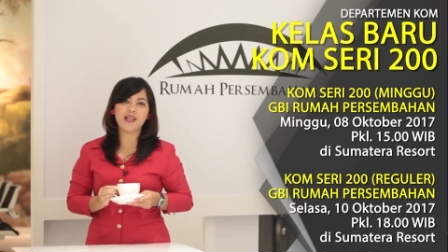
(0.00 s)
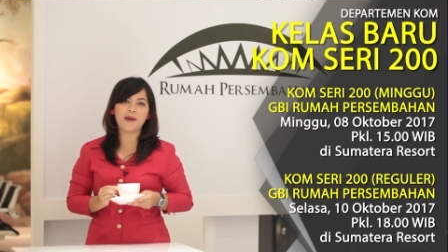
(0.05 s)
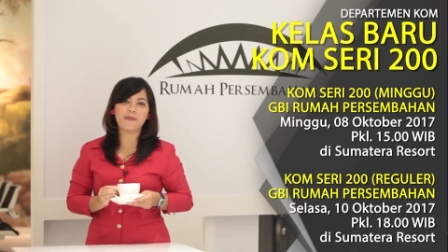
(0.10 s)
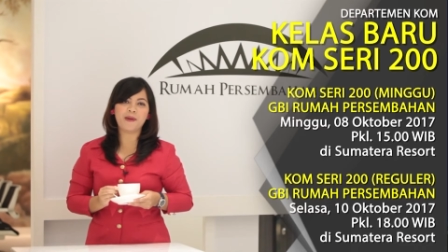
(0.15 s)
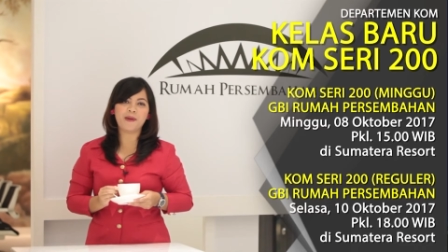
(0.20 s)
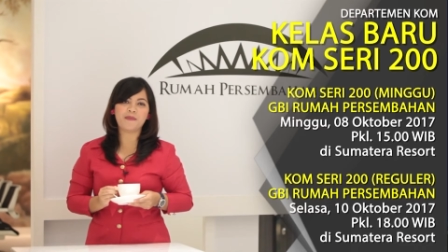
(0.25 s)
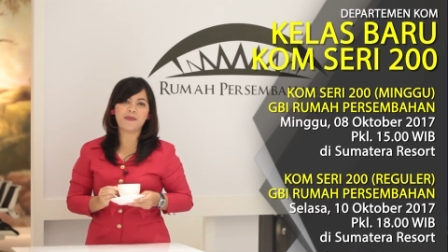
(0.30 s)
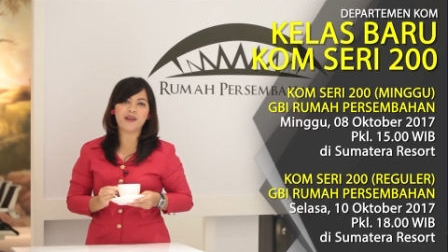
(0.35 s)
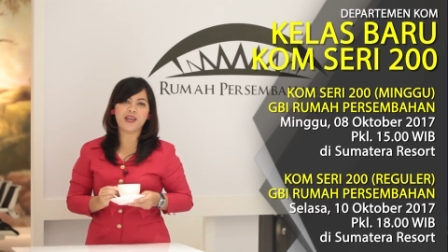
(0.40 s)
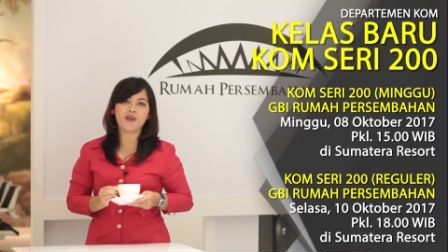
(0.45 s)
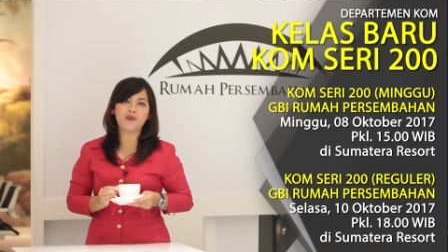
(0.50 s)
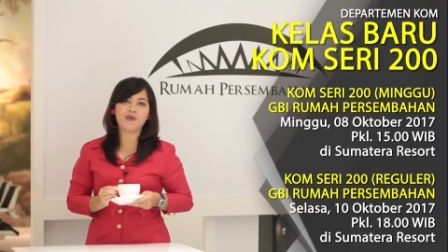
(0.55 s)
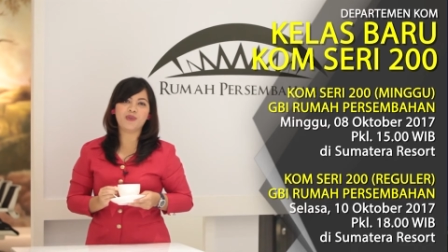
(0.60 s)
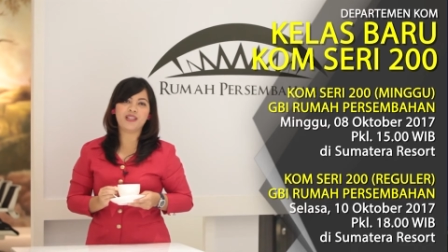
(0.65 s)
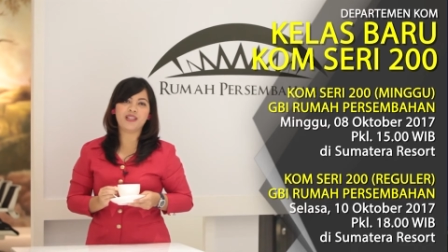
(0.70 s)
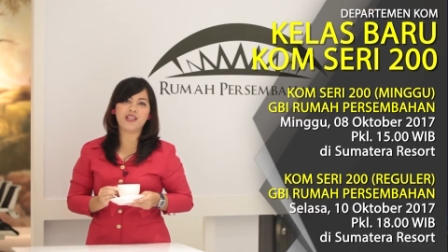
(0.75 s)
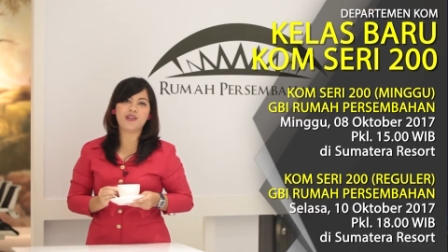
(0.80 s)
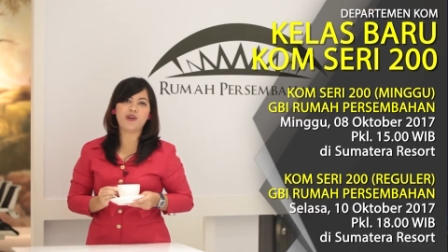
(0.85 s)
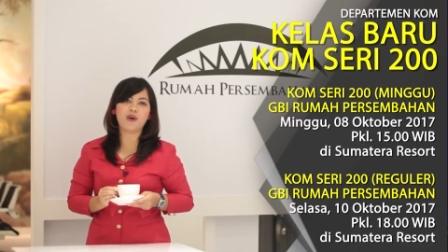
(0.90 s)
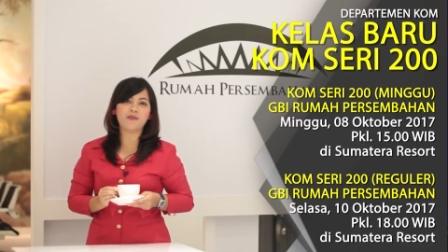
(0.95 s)
dapat
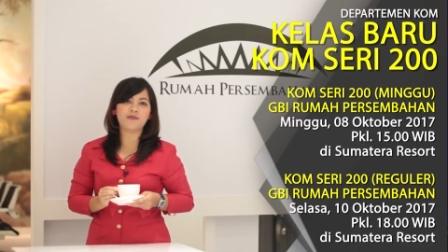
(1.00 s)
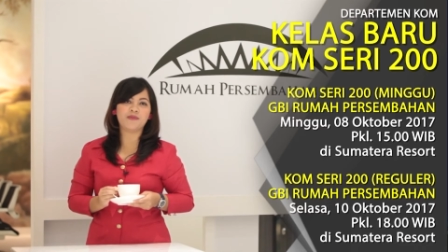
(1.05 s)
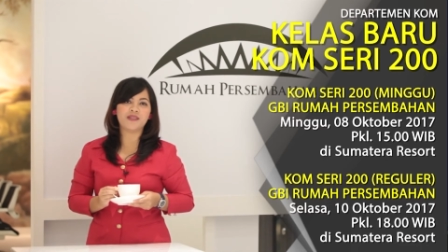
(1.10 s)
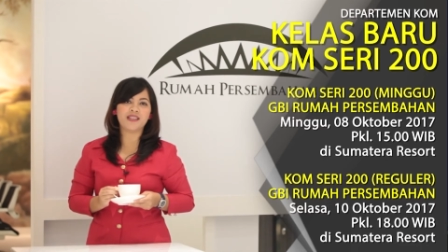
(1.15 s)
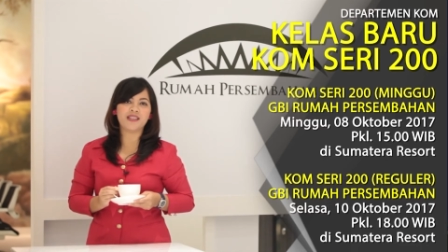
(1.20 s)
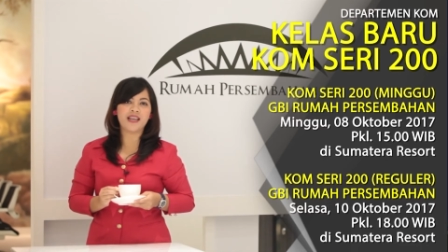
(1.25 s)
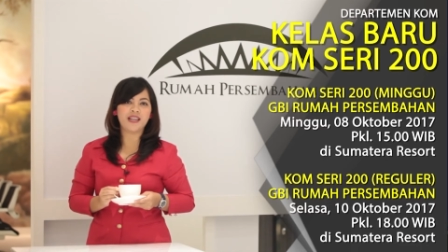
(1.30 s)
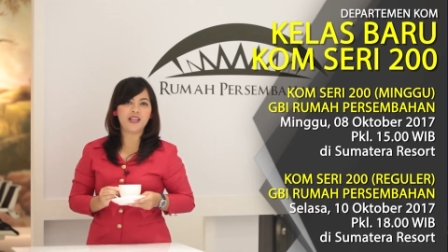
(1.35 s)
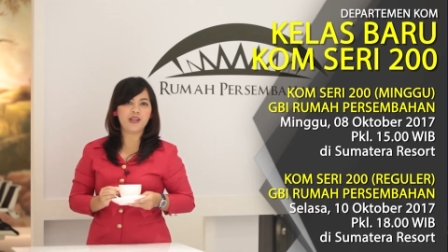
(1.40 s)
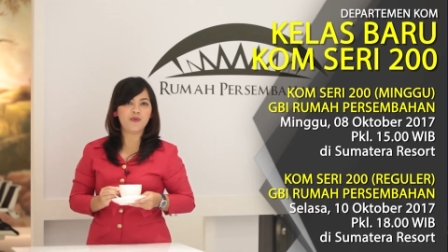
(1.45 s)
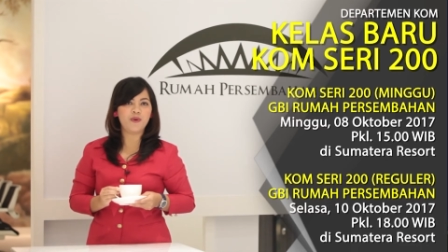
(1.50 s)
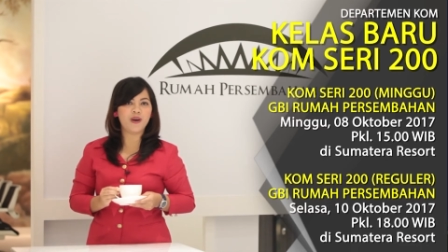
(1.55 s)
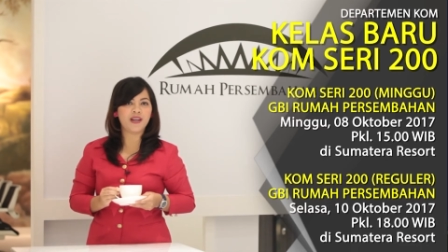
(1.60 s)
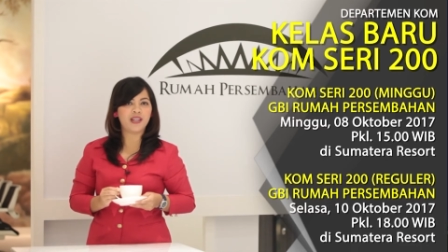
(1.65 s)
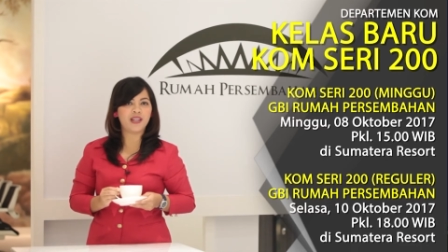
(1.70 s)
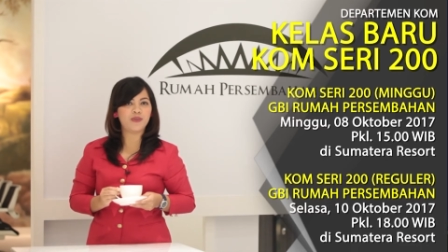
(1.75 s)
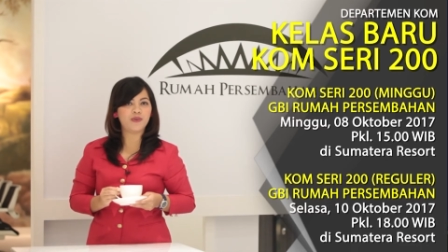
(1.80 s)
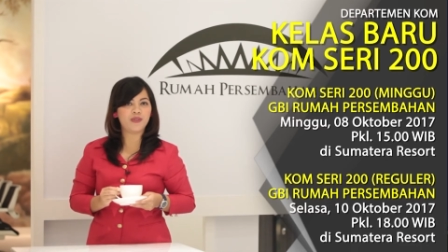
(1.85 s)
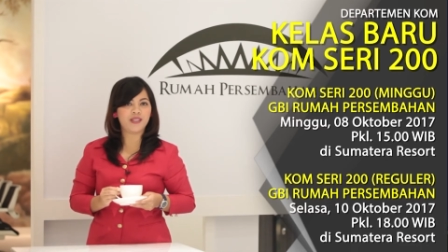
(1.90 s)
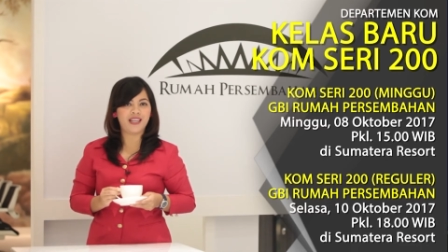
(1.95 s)
mengikuti Komseri
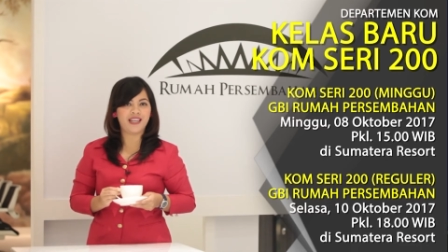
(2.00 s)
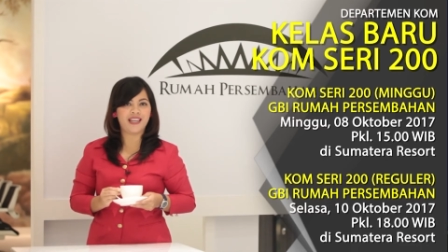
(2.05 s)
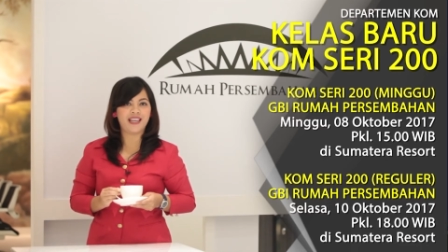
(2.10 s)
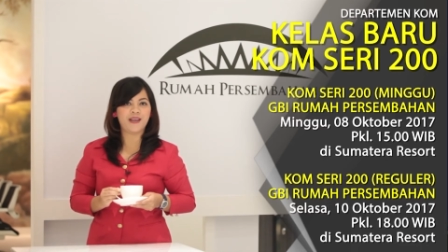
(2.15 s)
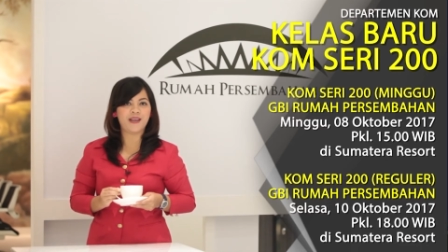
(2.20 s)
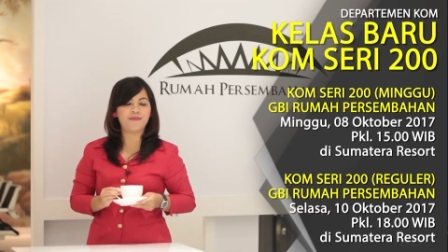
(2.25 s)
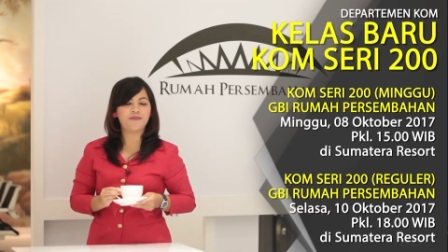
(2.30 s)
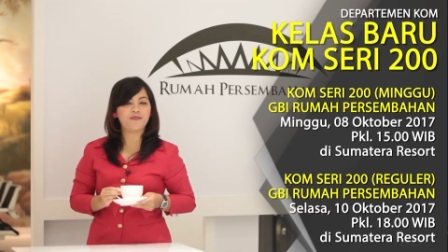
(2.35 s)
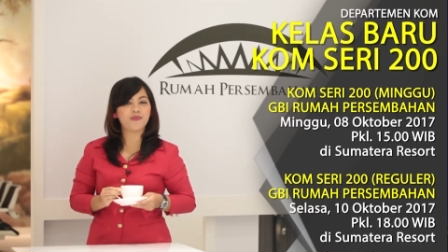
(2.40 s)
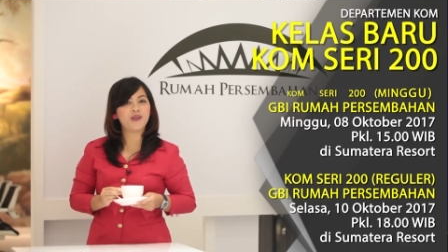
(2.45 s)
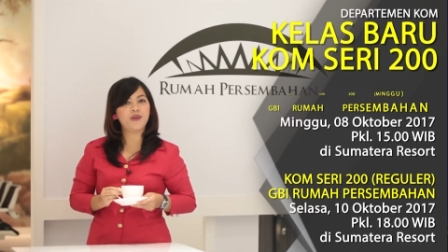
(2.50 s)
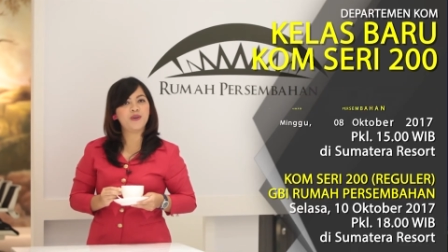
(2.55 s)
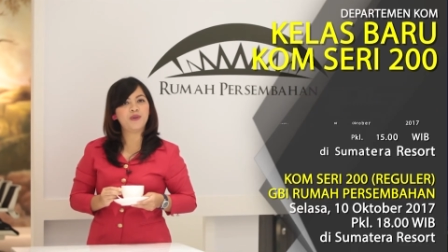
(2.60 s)
200 ini.